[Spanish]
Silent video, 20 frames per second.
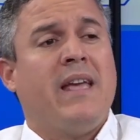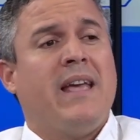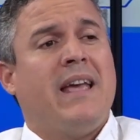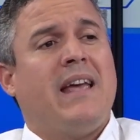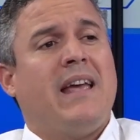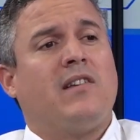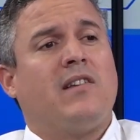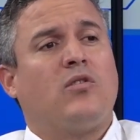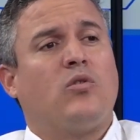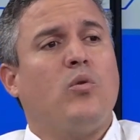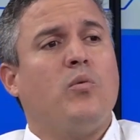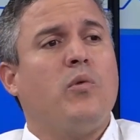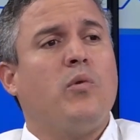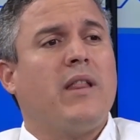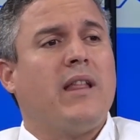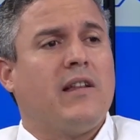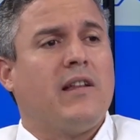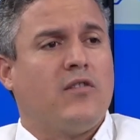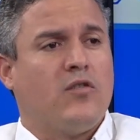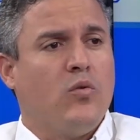Estuvo
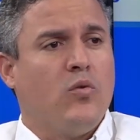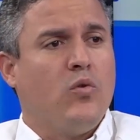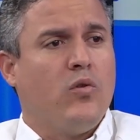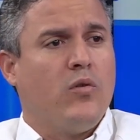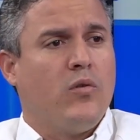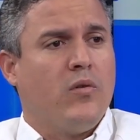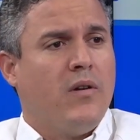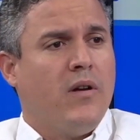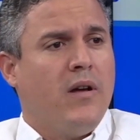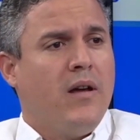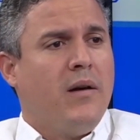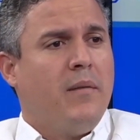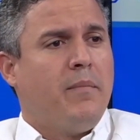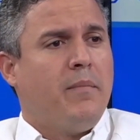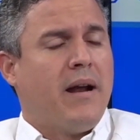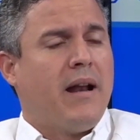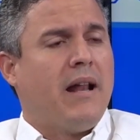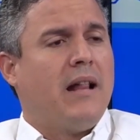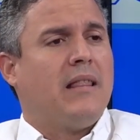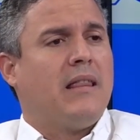de sur
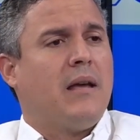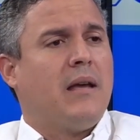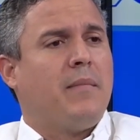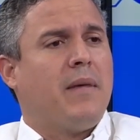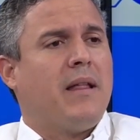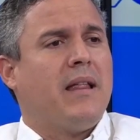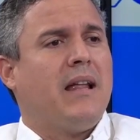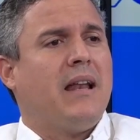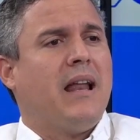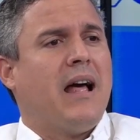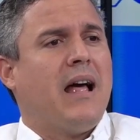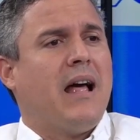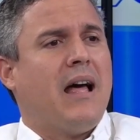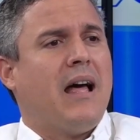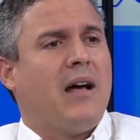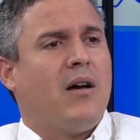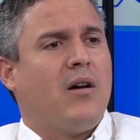para el tema de la